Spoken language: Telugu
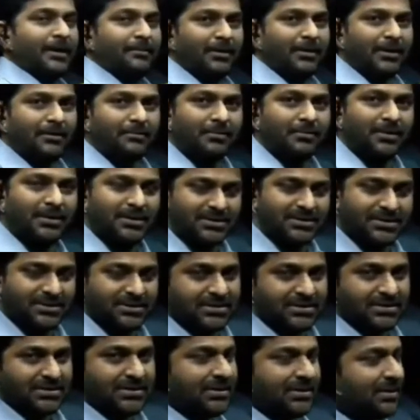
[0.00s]
ప్రైమ్ నెంబర్స్
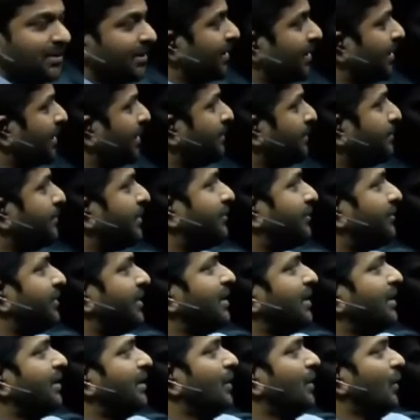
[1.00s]

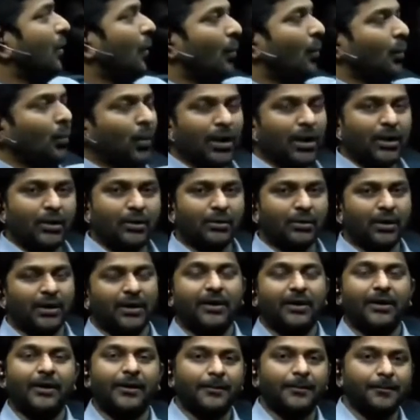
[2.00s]
బిట్వీన్ వన్ టు
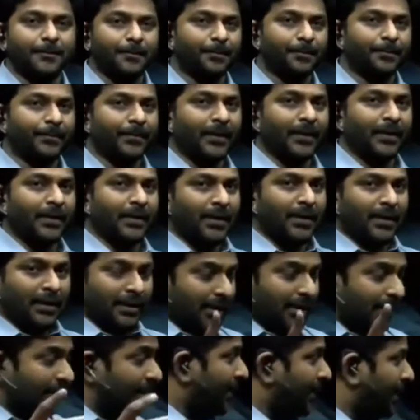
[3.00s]
హండ్రెడ్
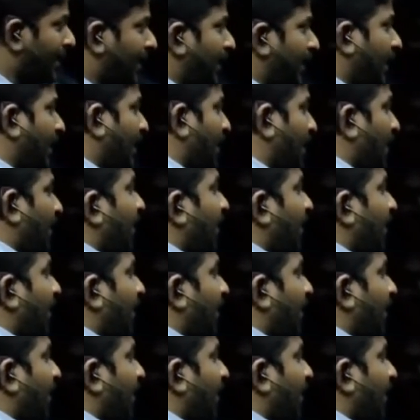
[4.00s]
ఇక్కడ